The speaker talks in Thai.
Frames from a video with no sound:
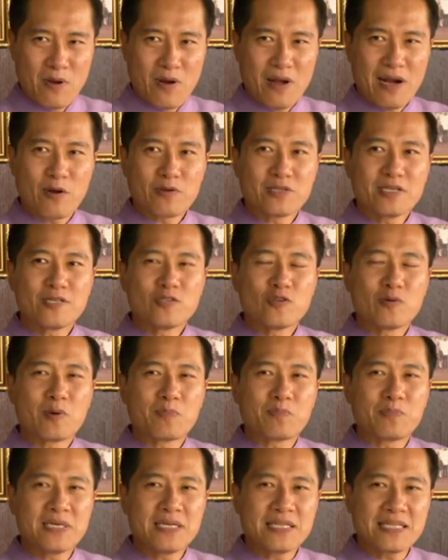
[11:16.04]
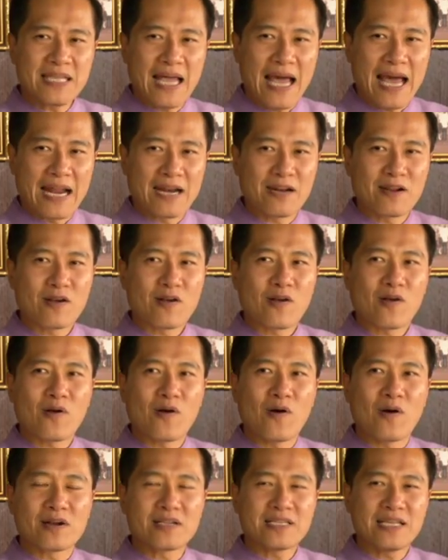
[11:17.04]
เพราะเรายืนอยู่บนพื้นฐาน
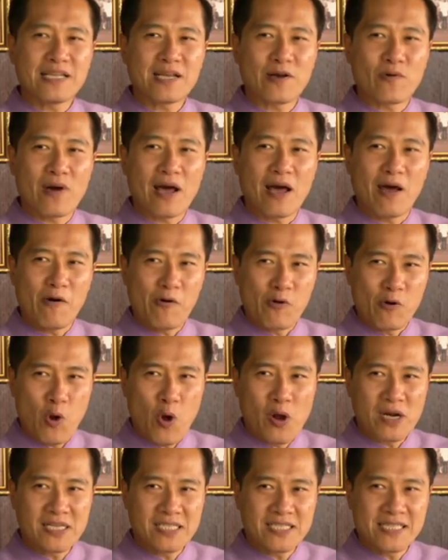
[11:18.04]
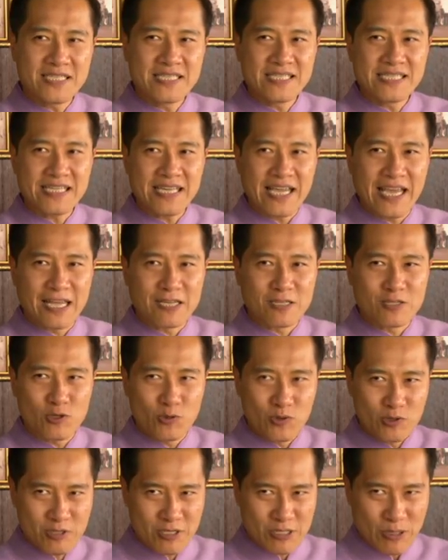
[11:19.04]
ของที่เรียกว่า ร้อนชื้นเขต
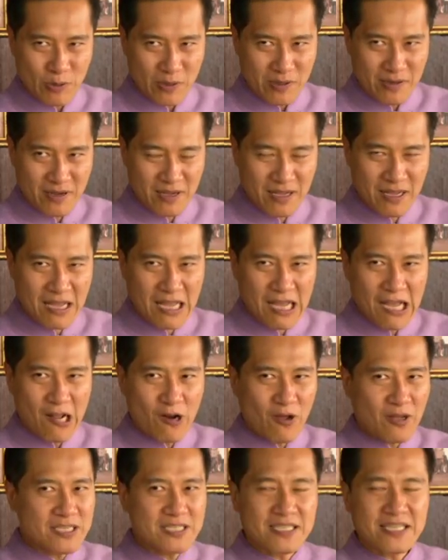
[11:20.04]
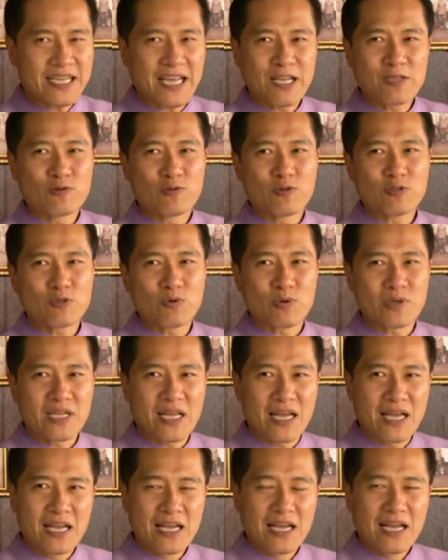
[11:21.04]
ศูนย์สูตรร้อนชื้นเขตศูนย์สูตร
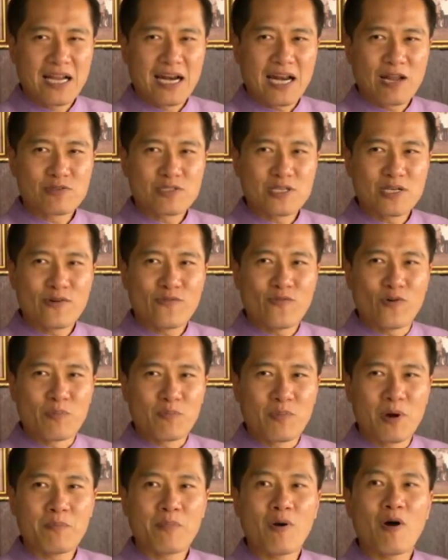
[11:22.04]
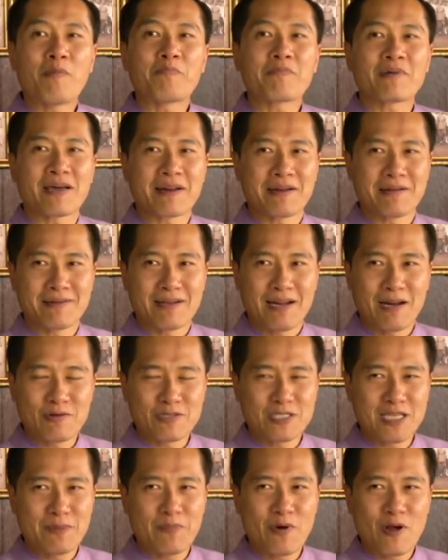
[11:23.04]
เนี่ยเราเจอฝนพร้อมๆกัน
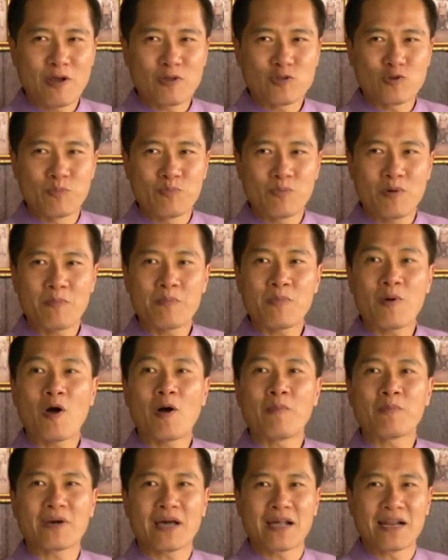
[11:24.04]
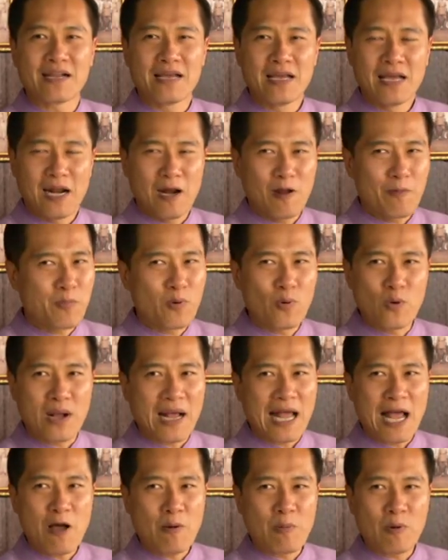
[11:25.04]
เราเจอมรสุมพร้อม ๆ กัน เราปลูก
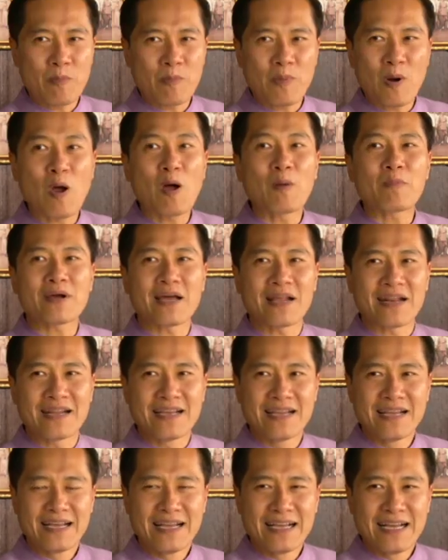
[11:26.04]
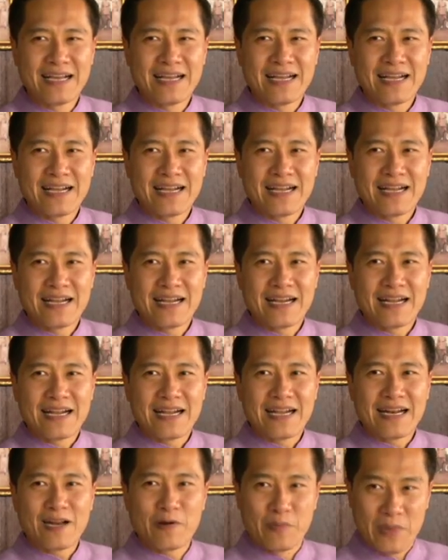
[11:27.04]
ข้าวพร้อม ๆ กัน
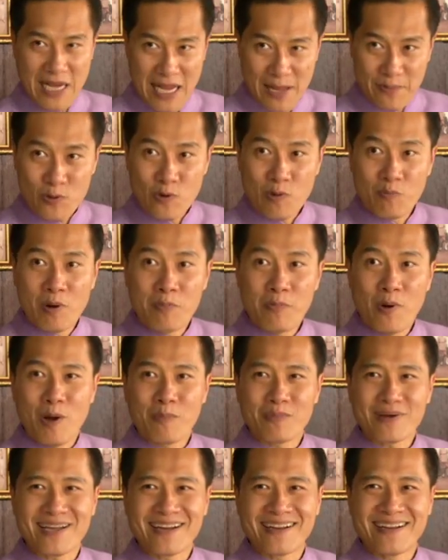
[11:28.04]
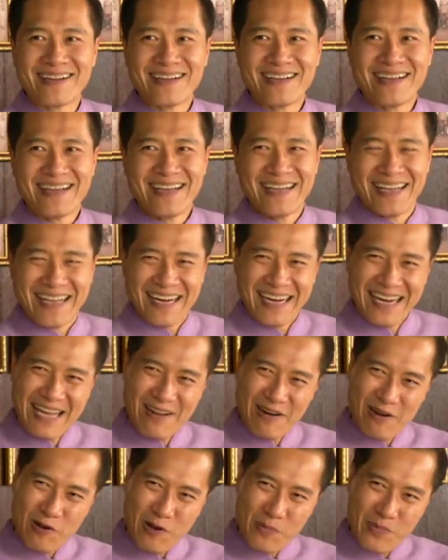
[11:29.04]
เรา มีน้ำท่วมพร้อมๆกัน
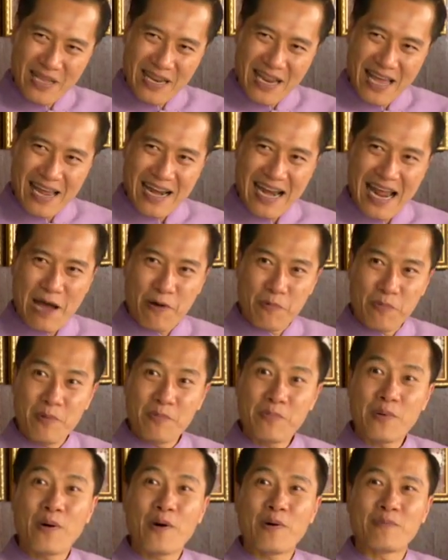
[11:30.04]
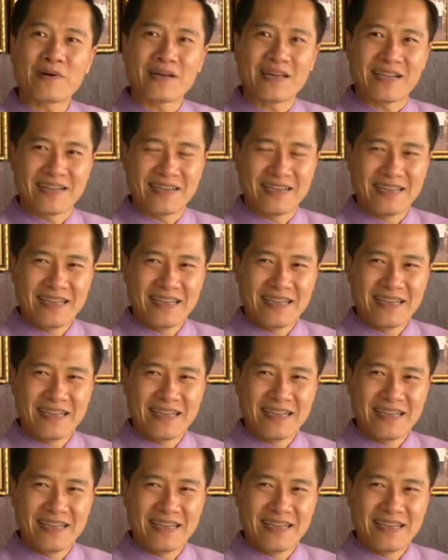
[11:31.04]
แล้ว เราก็มีหน้าหนาวพร้อมๆกัน